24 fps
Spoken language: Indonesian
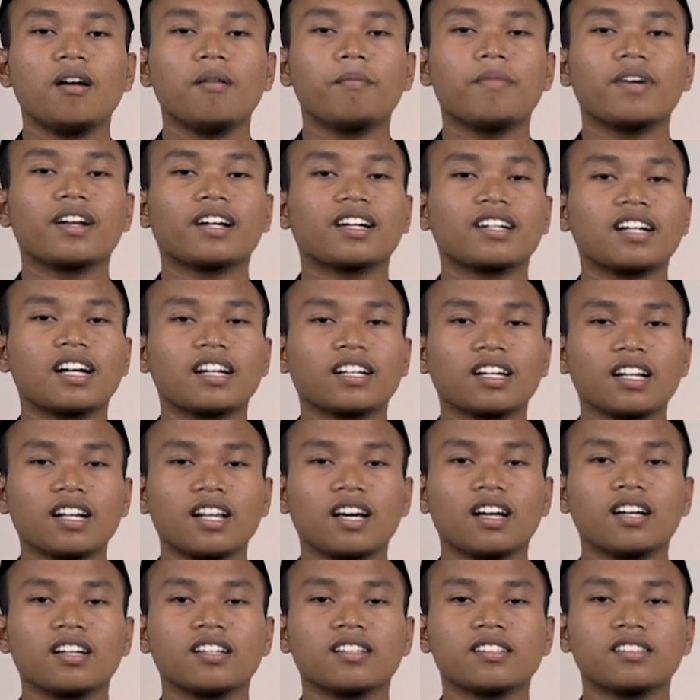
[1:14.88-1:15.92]

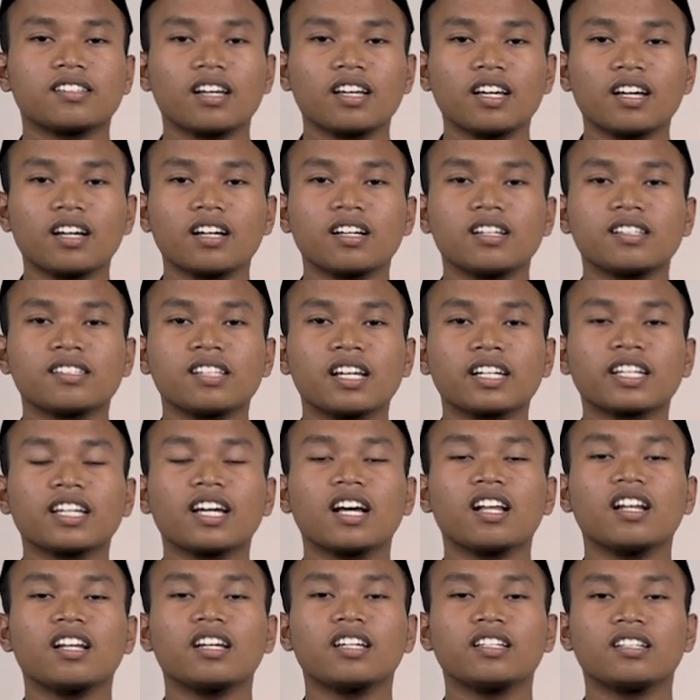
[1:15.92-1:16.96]
Perkenankanlah, saya Zaki
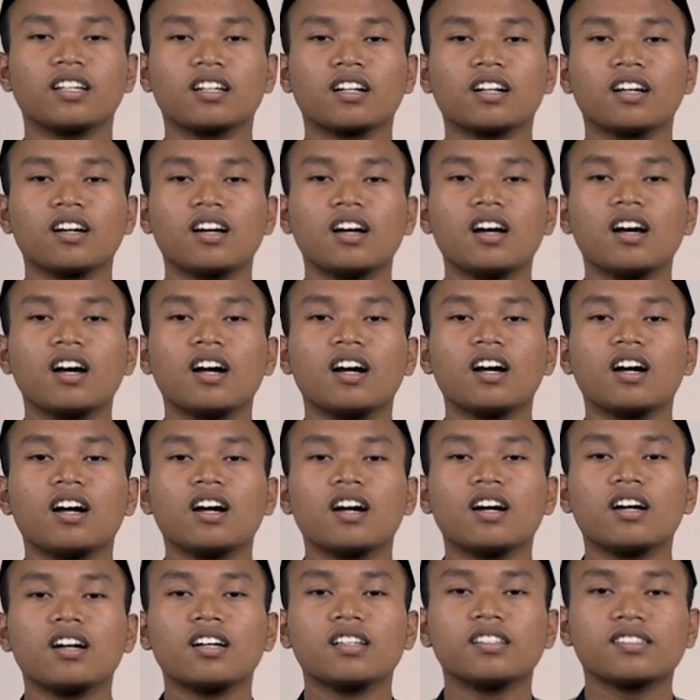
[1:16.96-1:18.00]
Al-Haidar,
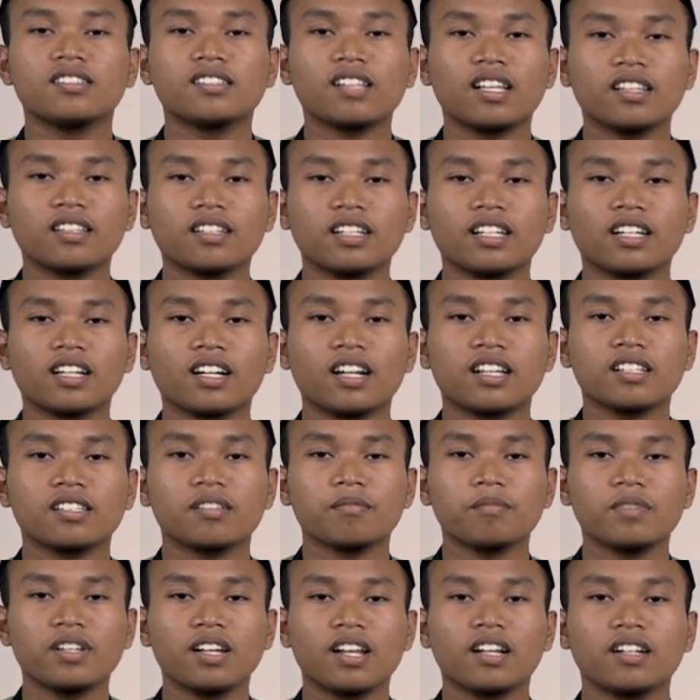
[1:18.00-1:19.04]
santri kelas
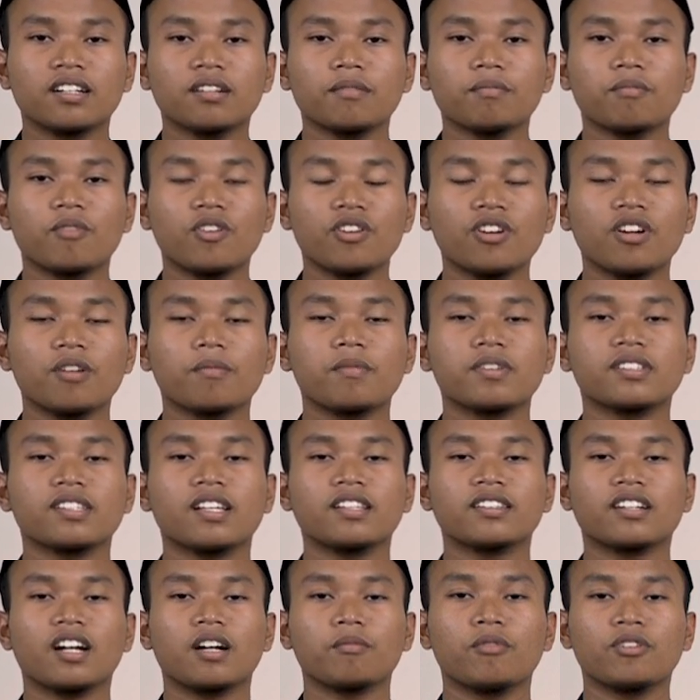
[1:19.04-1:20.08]
9 Pondok
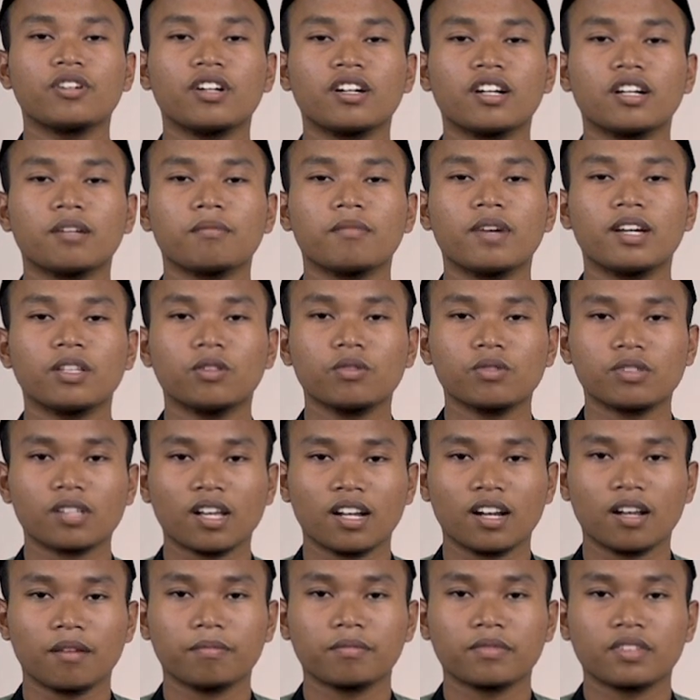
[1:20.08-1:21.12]
Pesantren Modern Baitul
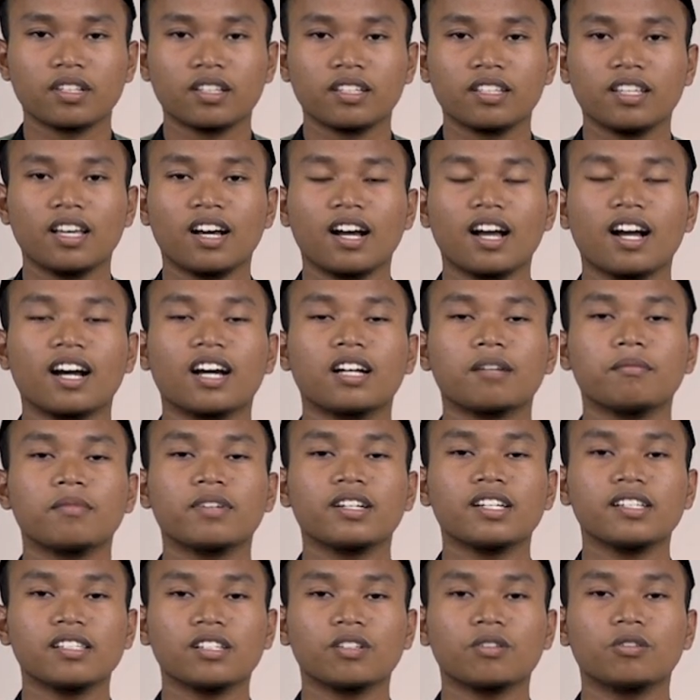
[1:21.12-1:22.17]
Salam yang akan
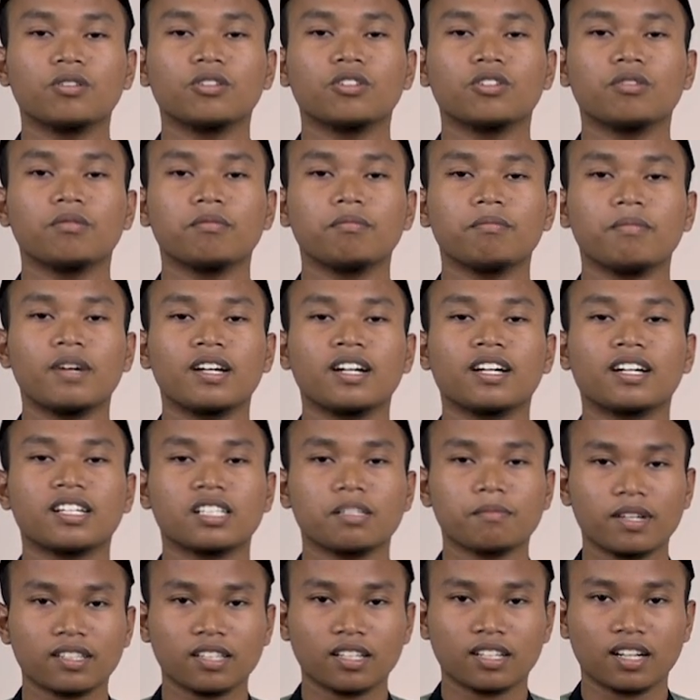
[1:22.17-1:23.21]
mengisi kultum pada
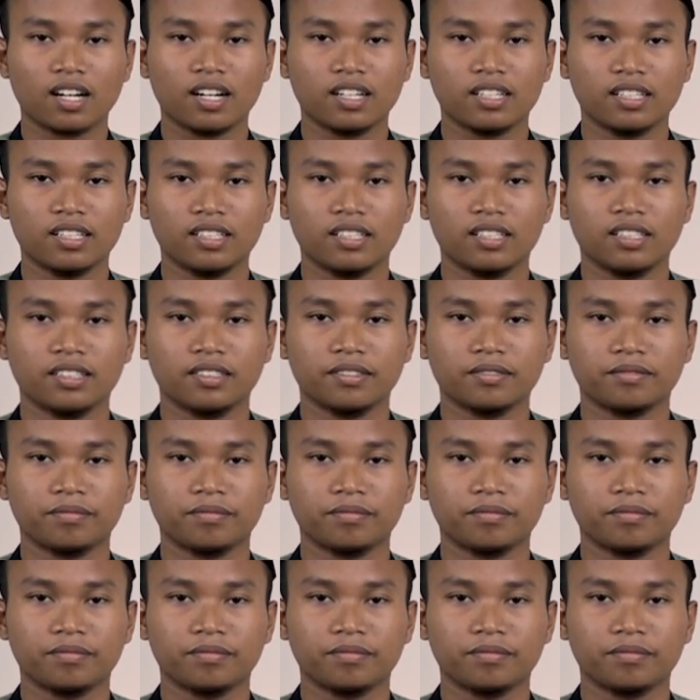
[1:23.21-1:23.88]
kesempatan kali ini.